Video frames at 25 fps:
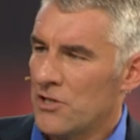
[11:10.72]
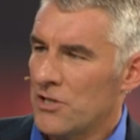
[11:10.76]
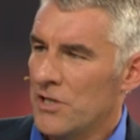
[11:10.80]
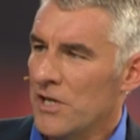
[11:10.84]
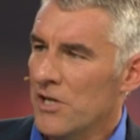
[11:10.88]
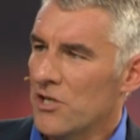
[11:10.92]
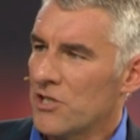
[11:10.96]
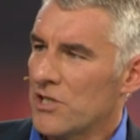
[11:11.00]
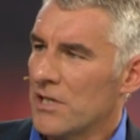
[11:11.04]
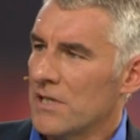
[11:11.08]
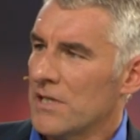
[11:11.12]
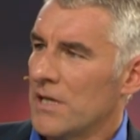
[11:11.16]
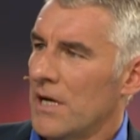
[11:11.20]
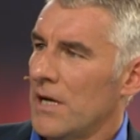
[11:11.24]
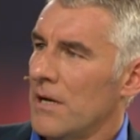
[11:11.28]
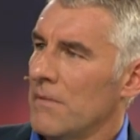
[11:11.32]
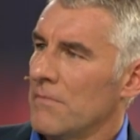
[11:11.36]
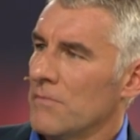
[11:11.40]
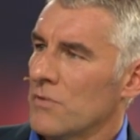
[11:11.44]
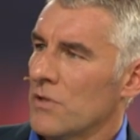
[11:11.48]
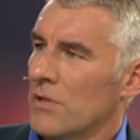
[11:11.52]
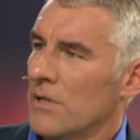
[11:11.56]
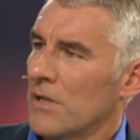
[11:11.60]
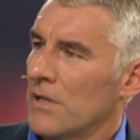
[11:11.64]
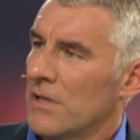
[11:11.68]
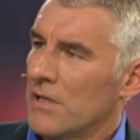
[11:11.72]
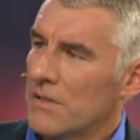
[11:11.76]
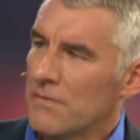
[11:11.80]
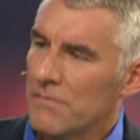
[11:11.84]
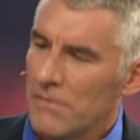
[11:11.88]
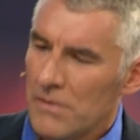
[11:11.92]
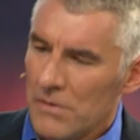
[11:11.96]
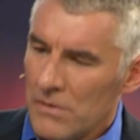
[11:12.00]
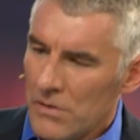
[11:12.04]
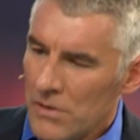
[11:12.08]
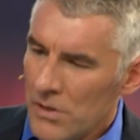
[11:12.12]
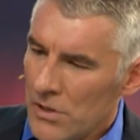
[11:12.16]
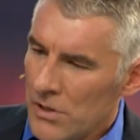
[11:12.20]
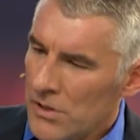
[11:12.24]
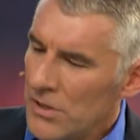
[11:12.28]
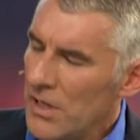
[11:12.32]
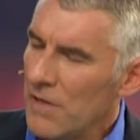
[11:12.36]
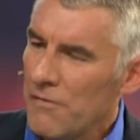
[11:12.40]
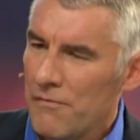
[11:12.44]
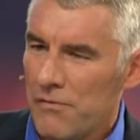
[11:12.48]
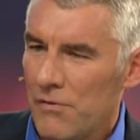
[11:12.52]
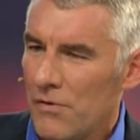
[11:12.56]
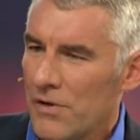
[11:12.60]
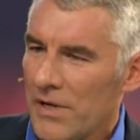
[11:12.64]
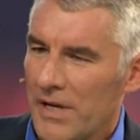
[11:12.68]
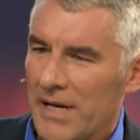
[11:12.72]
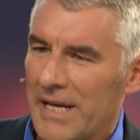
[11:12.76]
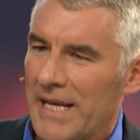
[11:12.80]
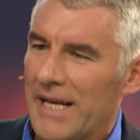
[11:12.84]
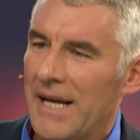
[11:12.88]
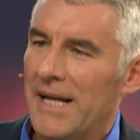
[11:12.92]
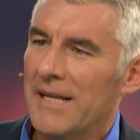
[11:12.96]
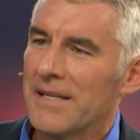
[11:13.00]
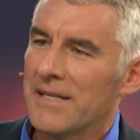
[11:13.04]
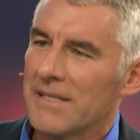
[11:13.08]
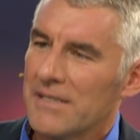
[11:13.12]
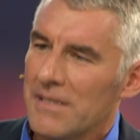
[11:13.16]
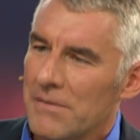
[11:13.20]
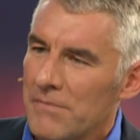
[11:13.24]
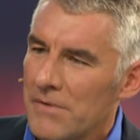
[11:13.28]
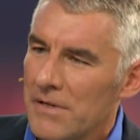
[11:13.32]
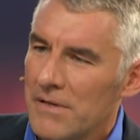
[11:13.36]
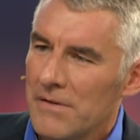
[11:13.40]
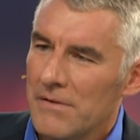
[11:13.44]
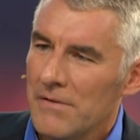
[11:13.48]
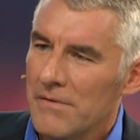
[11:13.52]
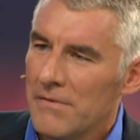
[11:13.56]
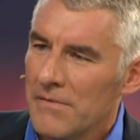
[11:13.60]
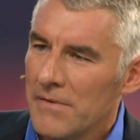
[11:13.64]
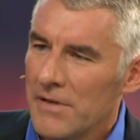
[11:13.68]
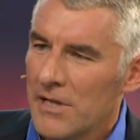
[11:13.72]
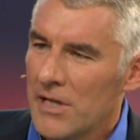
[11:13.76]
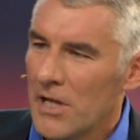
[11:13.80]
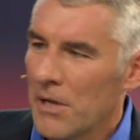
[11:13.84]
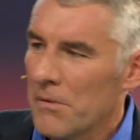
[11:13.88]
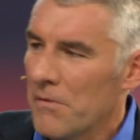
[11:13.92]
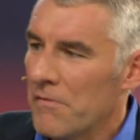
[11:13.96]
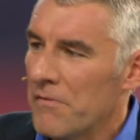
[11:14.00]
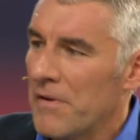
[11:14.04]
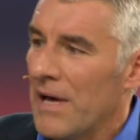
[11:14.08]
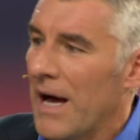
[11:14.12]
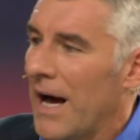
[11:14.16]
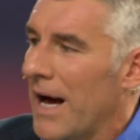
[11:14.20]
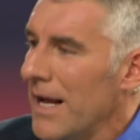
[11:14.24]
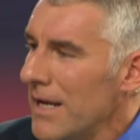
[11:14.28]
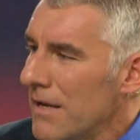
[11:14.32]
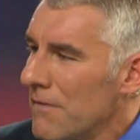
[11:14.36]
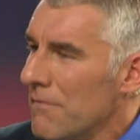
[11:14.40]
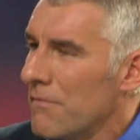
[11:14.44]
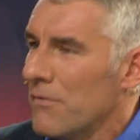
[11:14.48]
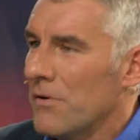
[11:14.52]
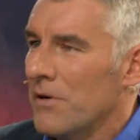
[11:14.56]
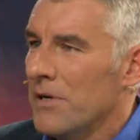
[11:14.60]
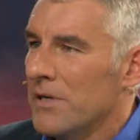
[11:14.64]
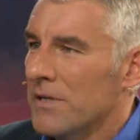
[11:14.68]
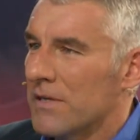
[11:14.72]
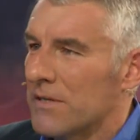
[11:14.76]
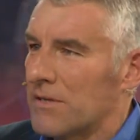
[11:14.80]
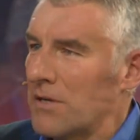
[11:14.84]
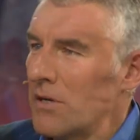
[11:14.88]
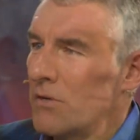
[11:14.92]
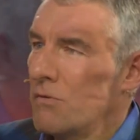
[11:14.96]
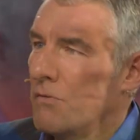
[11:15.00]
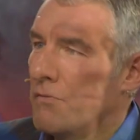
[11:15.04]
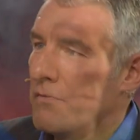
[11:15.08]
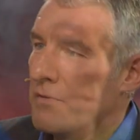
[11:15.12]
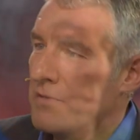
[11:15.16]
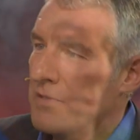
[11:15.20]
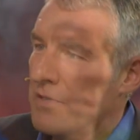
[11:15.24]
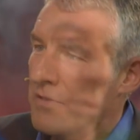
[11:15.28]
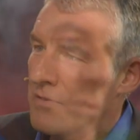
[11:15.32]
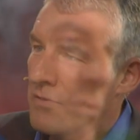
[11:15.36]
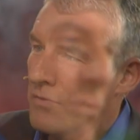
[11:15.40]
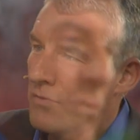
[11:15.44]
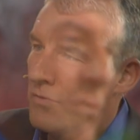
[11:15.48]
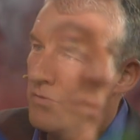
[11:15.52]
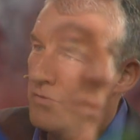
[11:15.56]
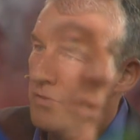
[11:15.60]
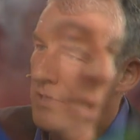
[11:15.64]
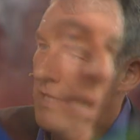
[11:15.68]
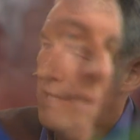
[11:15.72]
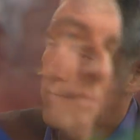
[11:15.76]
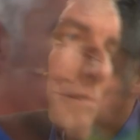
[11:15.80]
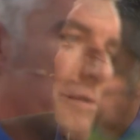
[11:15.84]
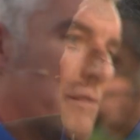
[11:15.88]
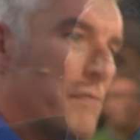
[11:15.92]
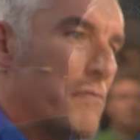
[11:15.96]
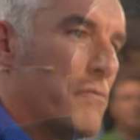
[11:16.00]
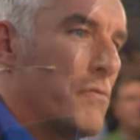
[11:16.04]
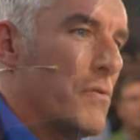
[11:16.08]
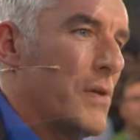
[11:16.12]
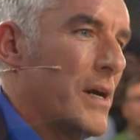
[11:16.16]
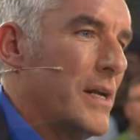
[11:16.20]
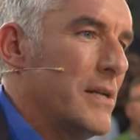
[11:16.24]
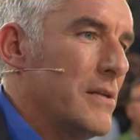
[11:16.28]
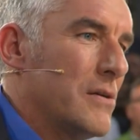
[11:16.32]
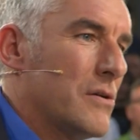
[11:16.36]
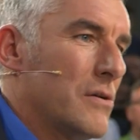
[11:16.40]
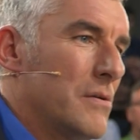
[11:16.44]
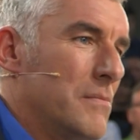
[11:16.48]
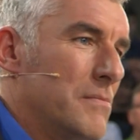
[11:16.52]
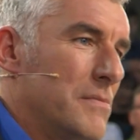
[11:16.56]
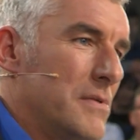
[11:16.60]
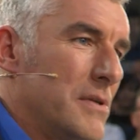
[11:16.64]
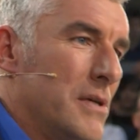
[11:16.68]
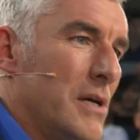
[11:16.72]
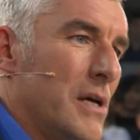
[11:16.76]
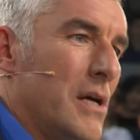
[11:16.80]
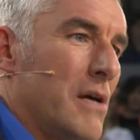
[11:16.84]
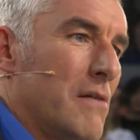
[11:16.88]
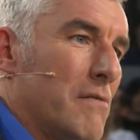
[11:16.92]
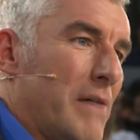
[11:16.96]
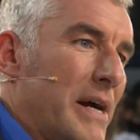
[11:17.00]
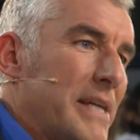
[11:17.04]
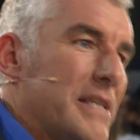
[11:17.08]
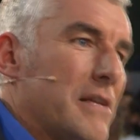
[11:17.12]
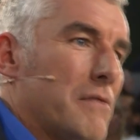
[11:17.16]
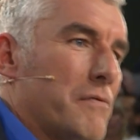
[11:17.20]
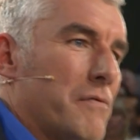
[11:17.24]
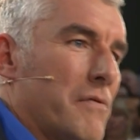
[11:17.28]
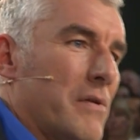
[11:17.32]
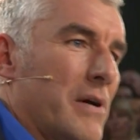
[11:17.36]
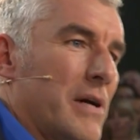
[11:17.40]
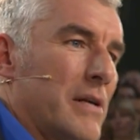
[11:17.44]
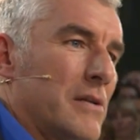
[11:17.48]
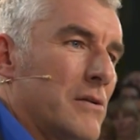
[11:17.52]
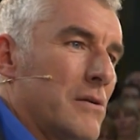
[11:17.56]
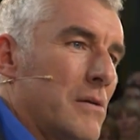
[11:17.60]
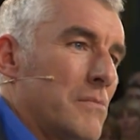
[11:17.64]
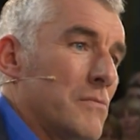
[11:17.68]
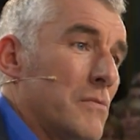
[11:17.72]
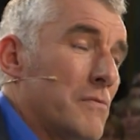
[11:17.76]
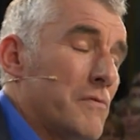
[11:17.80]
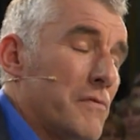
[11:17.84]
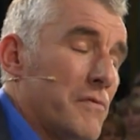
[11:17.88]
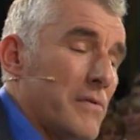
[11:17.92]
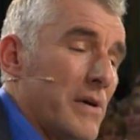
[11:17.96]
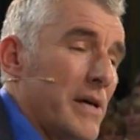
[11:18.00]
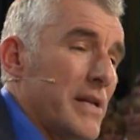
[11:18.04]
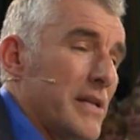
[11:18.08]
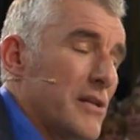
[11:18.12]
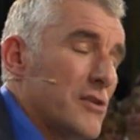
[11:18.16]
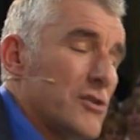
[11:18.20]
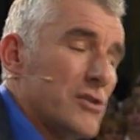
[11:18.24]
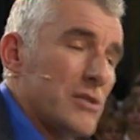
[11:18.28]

Stillstand haben, sondern dass wir. Nee, ich fordere gar nichts, aber ich glaube, wir alle wollen, dass Hannover 96 einfach vorankommt, weiter vorankommt und vor allen Dingen